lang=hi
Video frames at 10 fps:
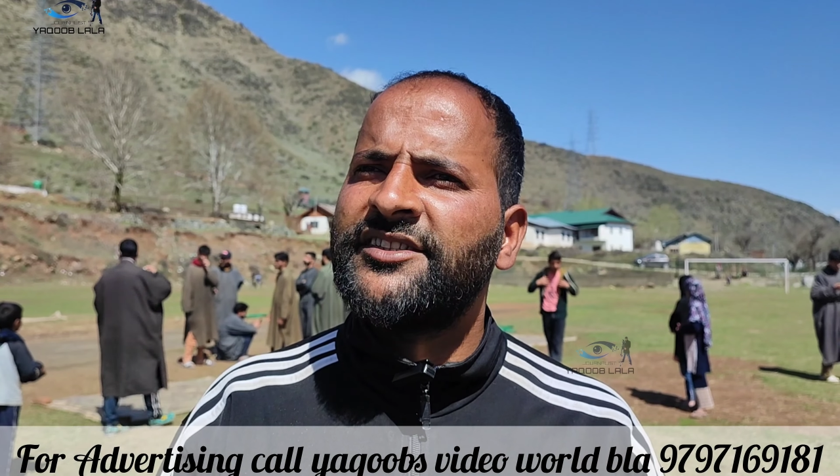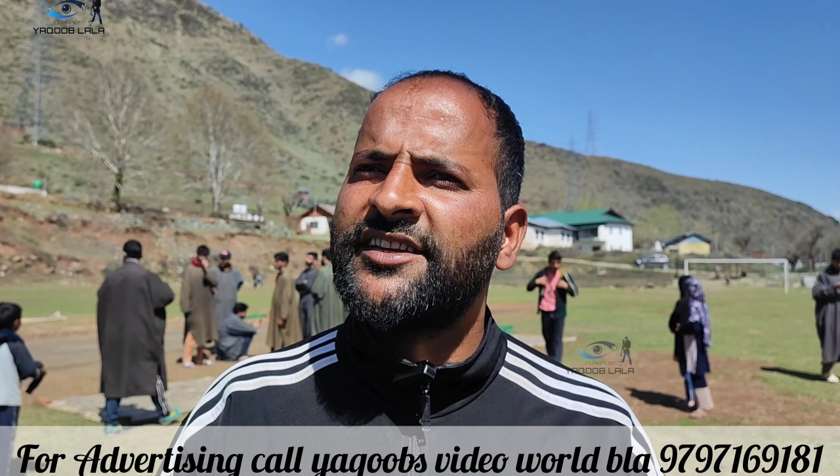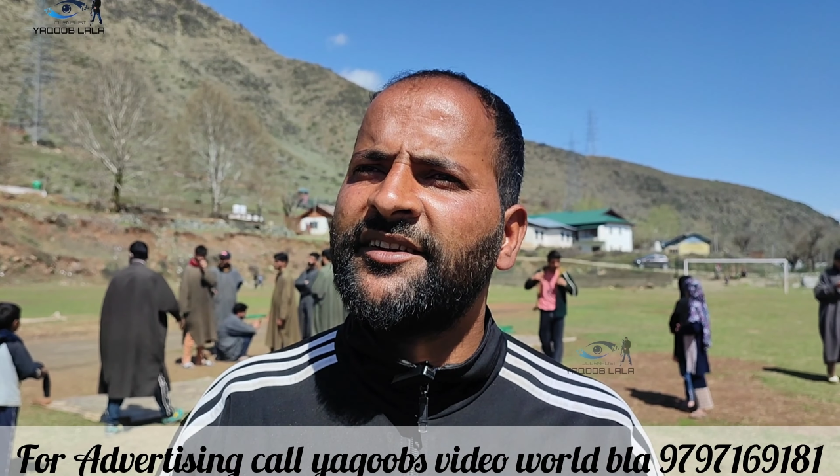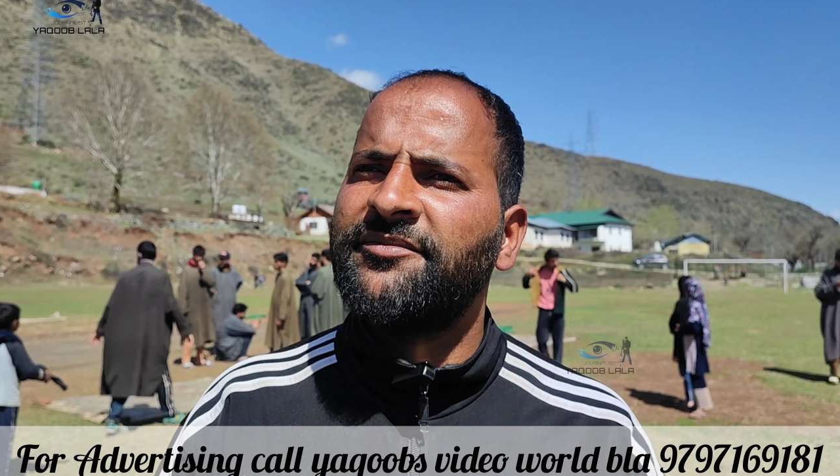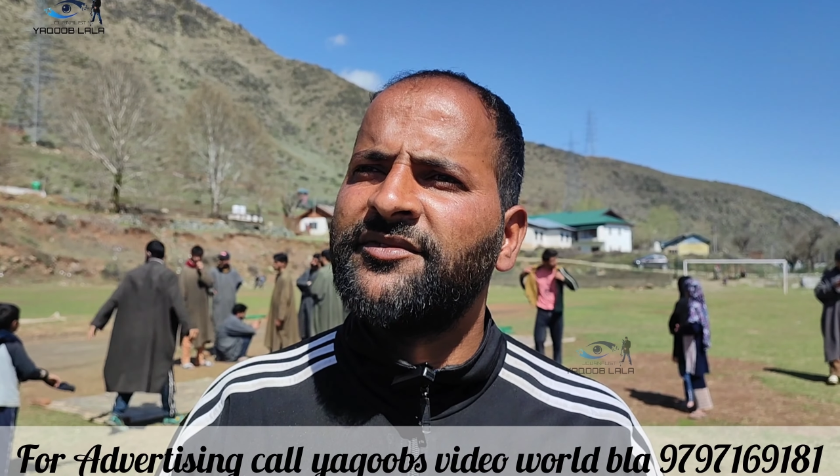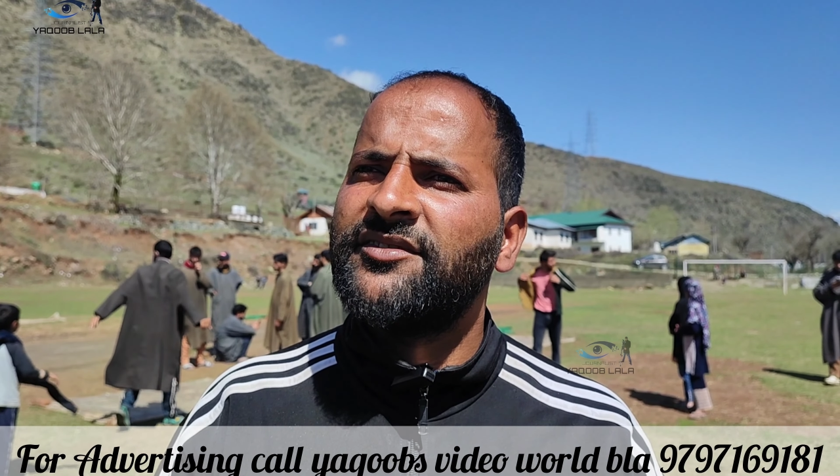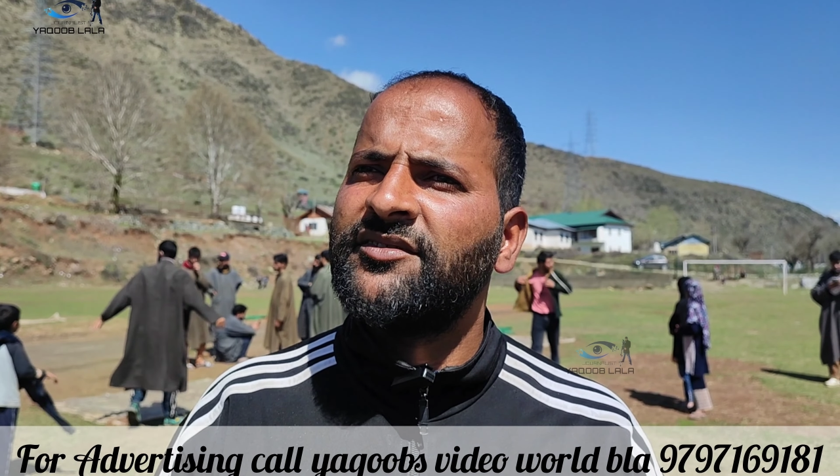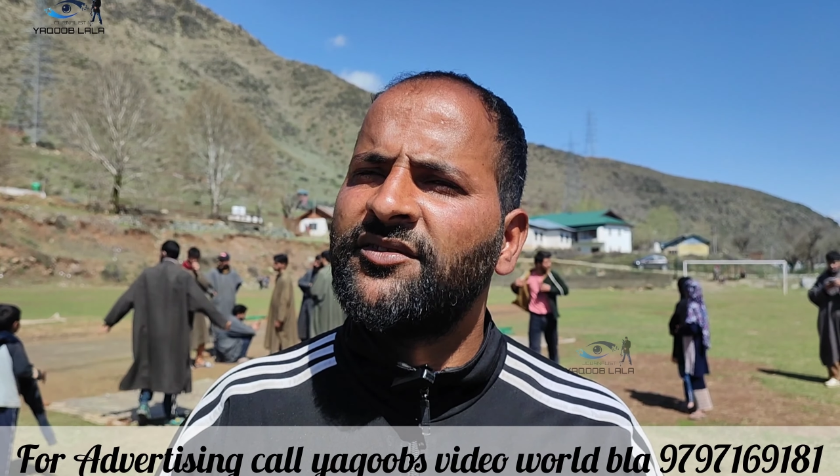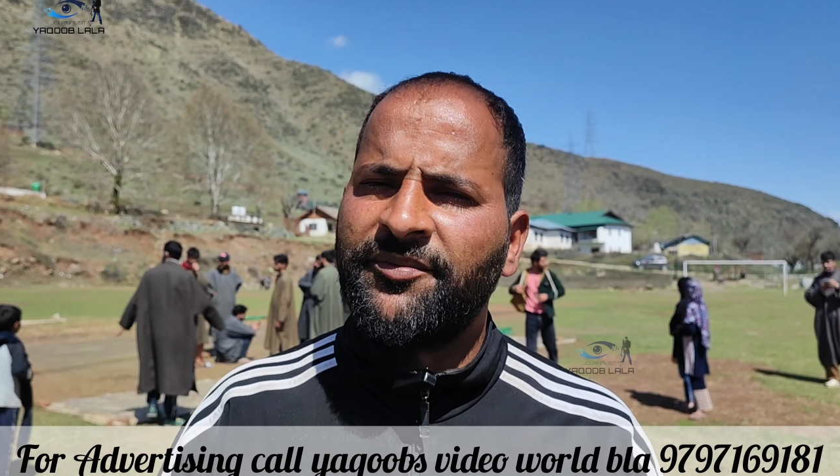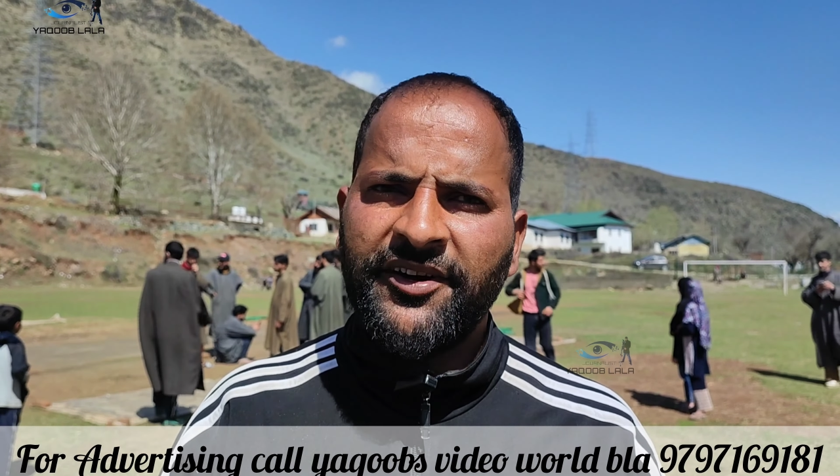जिस टाइम
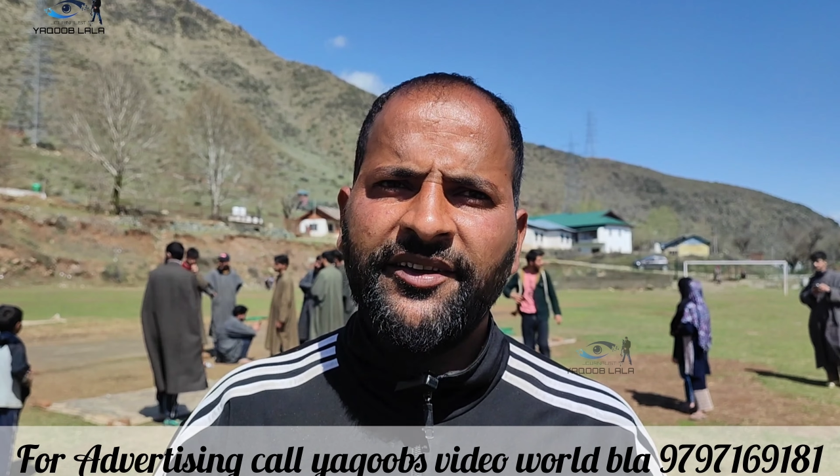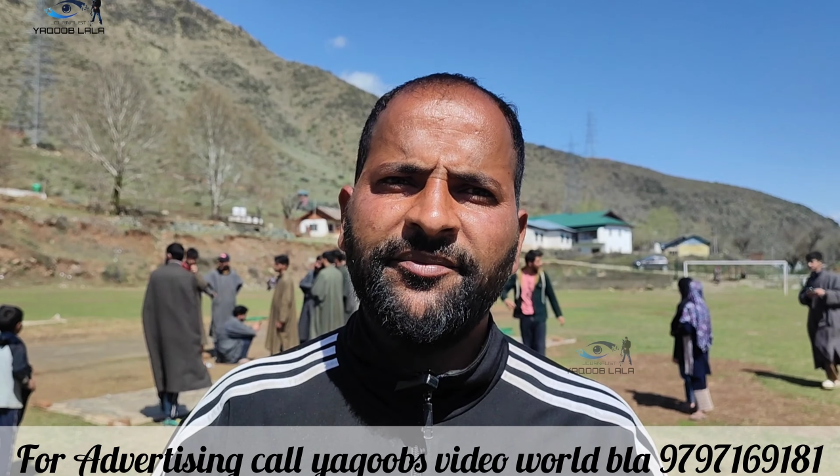हमारी